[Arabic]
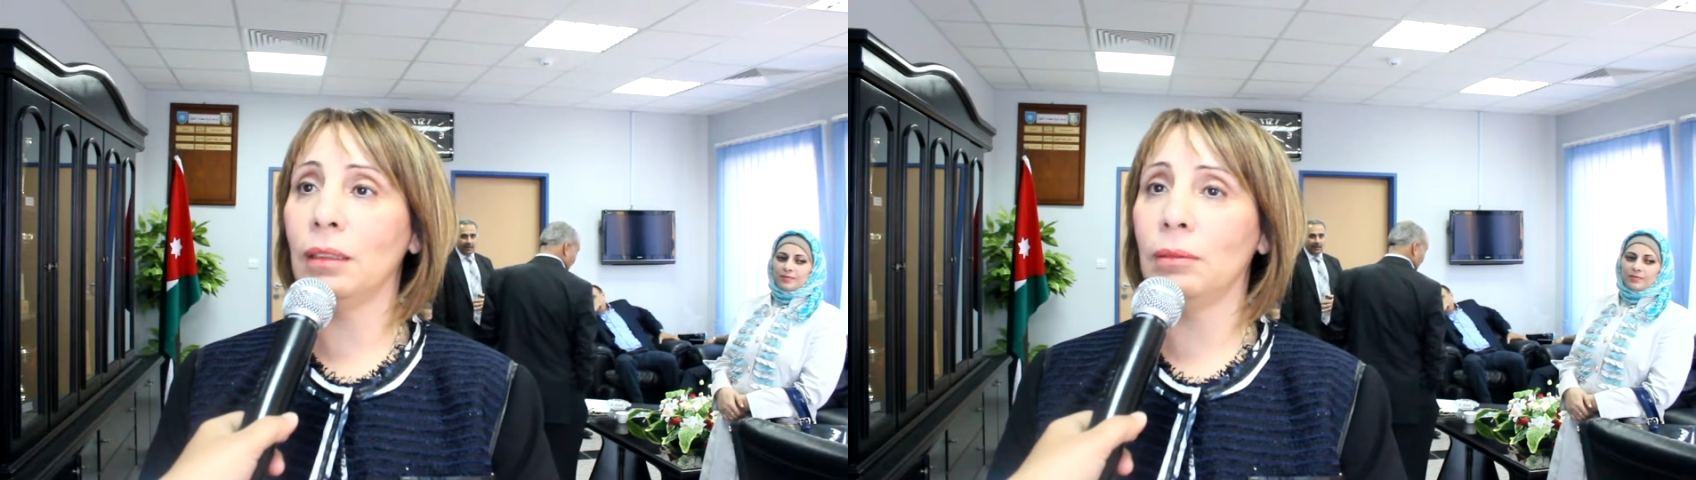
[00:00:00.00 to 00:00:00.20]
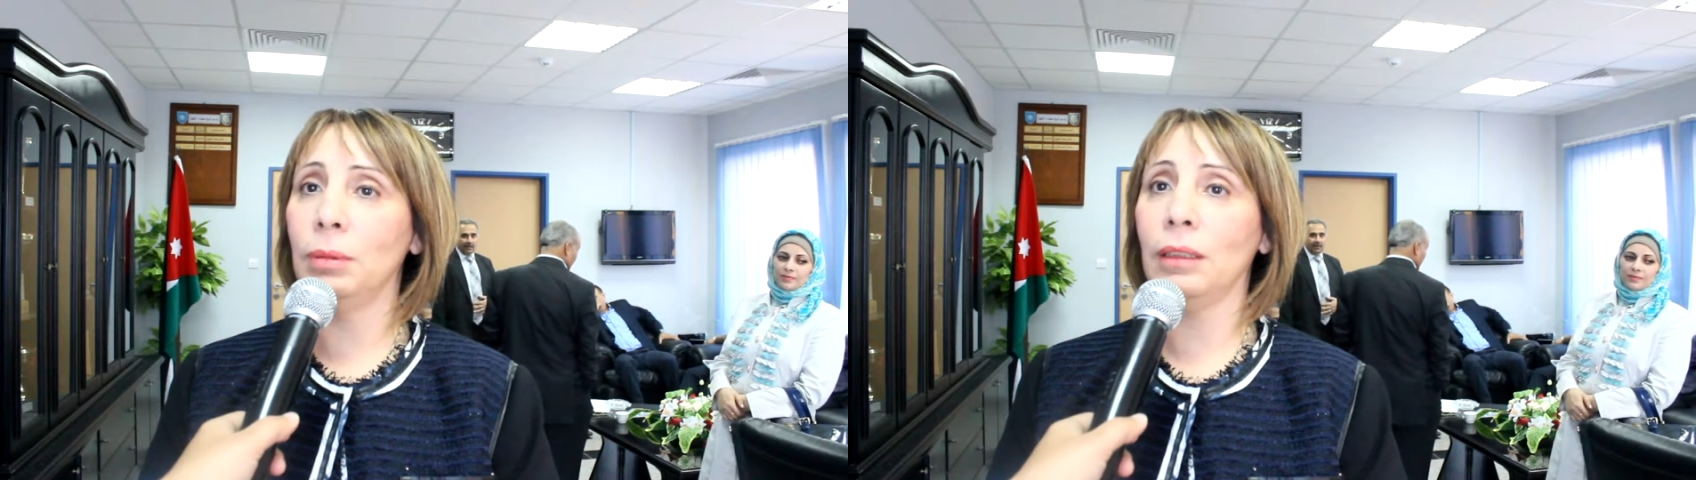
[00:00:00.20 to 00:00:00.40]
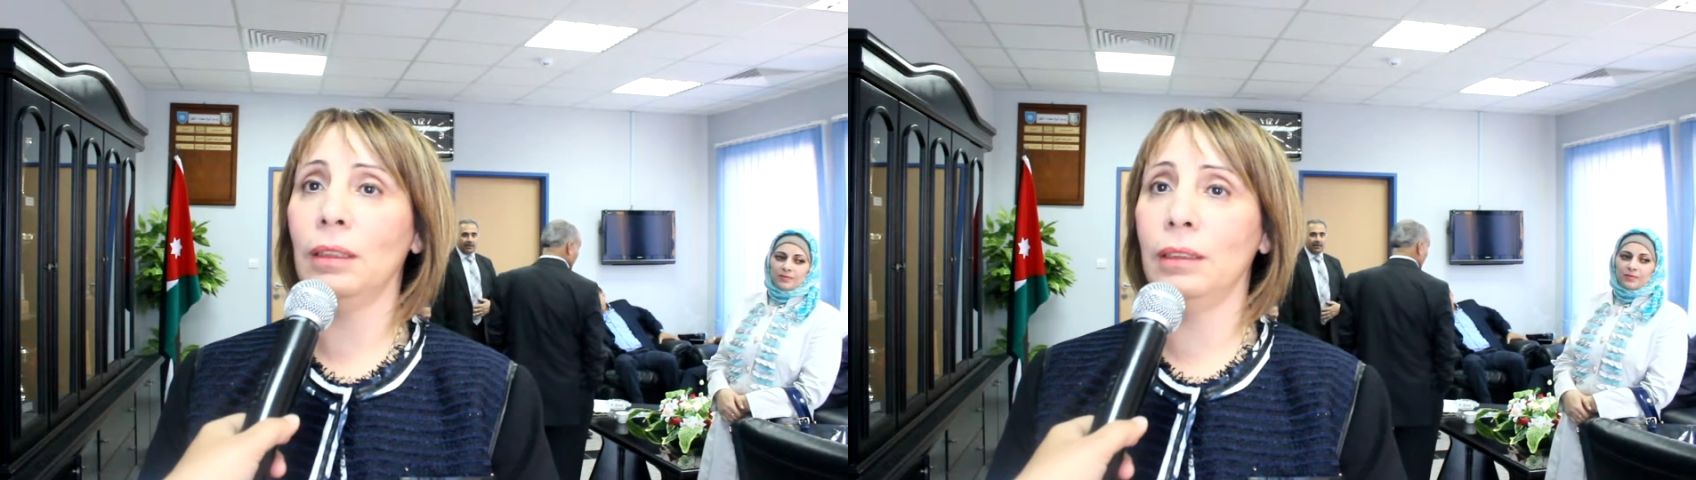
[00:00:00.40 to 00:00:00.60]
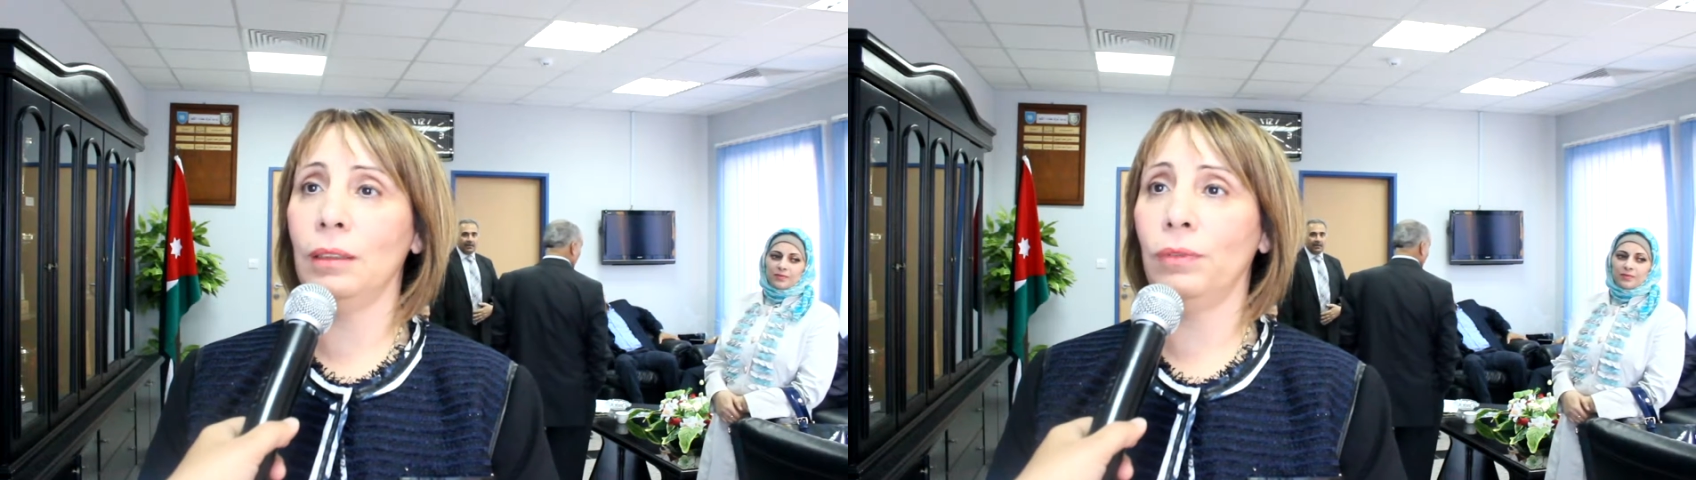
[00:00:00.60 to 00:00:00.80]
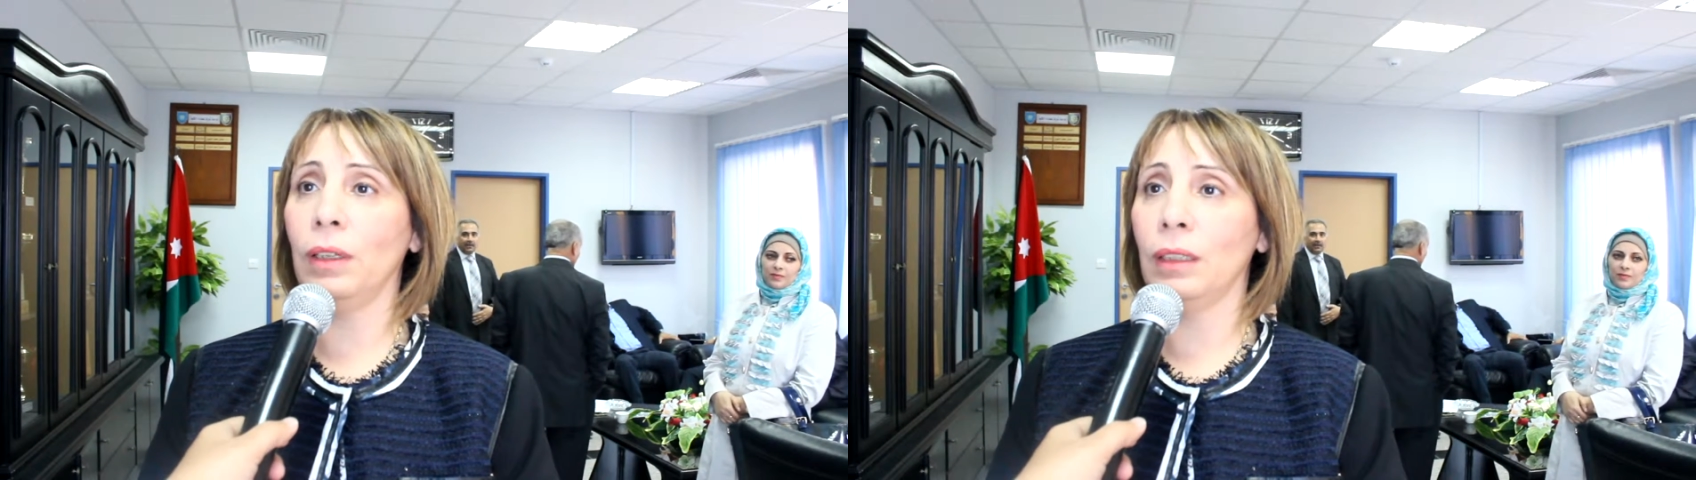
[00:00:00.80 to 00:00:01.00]
تطبيق
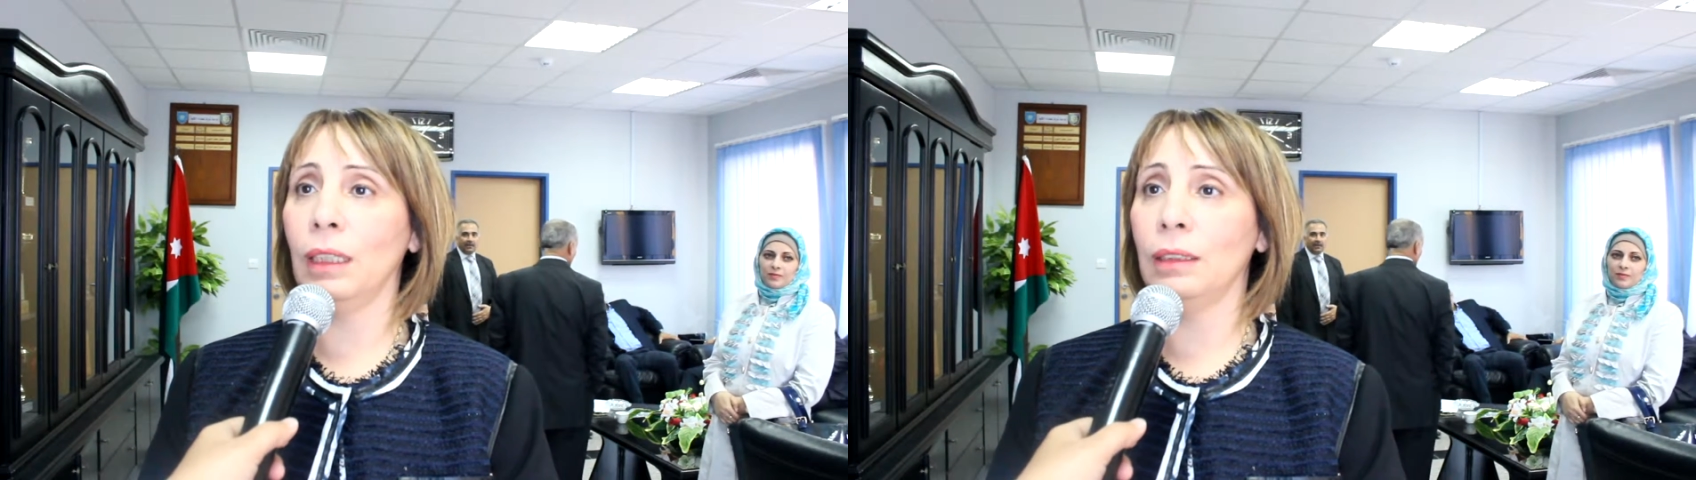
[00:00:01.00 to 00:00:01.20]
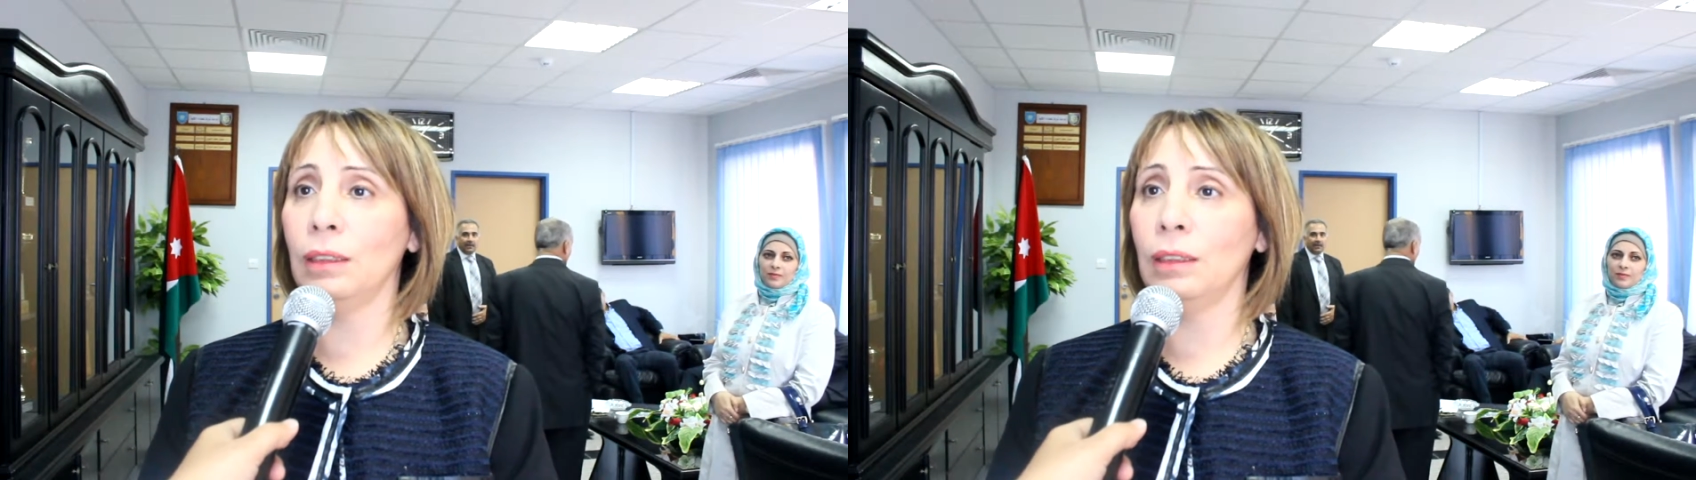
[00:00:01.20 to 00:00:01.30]
الاتفاقيات